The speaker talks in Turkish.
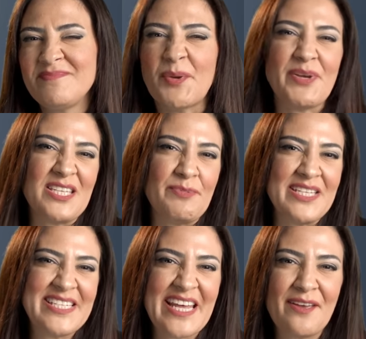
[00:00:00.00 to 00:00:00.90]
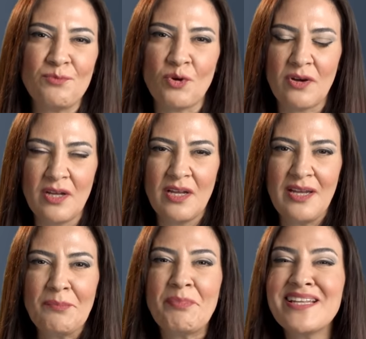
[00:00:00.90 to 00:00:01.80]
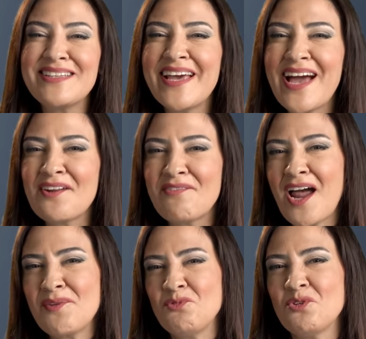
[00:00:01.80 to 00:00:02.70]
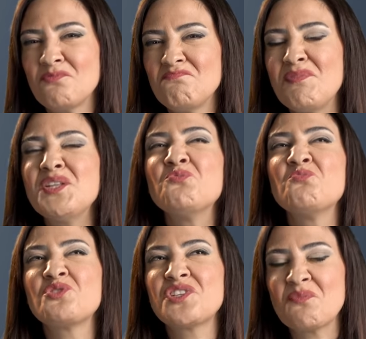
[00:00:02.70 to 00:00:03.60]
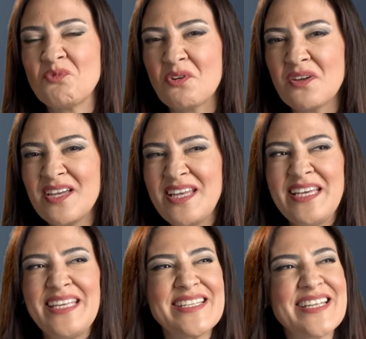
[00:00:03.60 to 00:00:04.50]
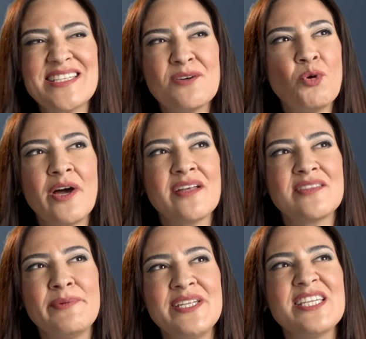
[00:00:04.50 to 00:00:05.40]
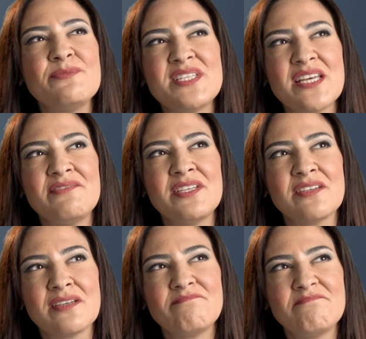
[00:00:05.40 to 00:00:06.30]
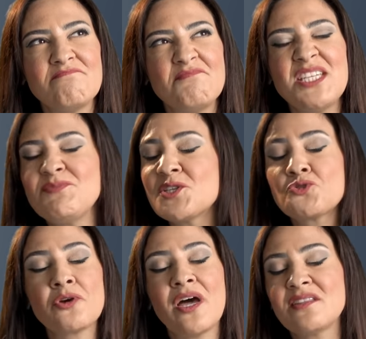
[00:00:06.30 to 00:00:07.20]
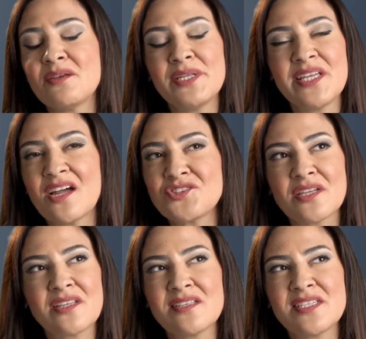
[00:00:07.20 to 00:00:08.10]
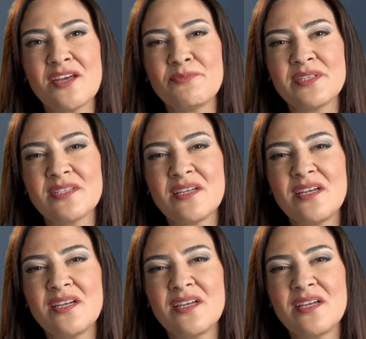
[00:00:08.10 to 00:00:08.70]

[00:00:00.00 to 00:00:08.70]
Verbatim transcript: Demek ki beni sevmiyor. Bana değer vermiyor. Beni umursamıyor. Ya zaten bu hayatta beni kim sevdi ki? Kimse şu hayatta beni gerçekten sevmedi.